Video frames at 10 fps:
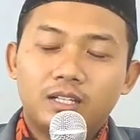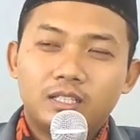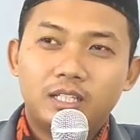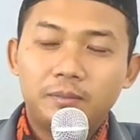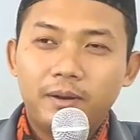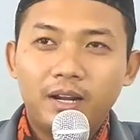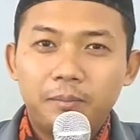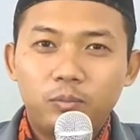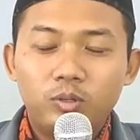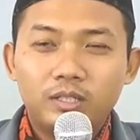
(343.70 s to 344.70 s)

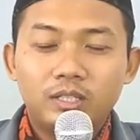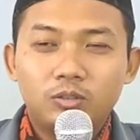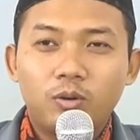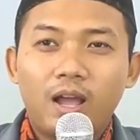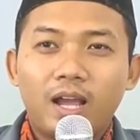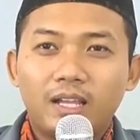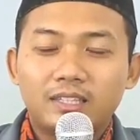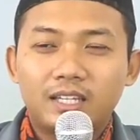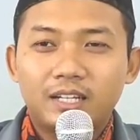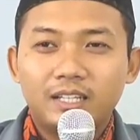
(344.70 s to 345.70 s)
dimanapun itu akan
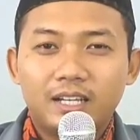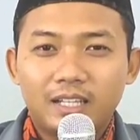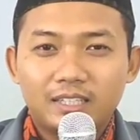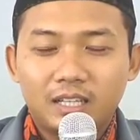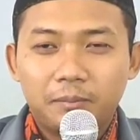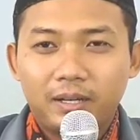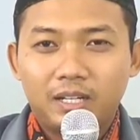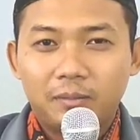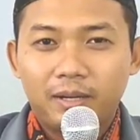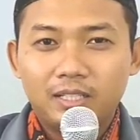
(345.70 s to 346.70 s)
terikat
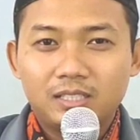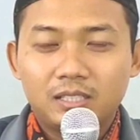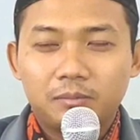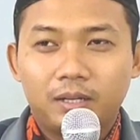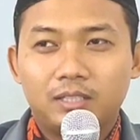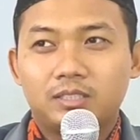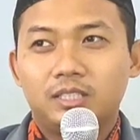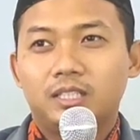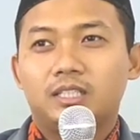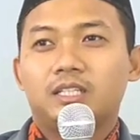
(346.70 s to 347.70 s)
kepada mas masjid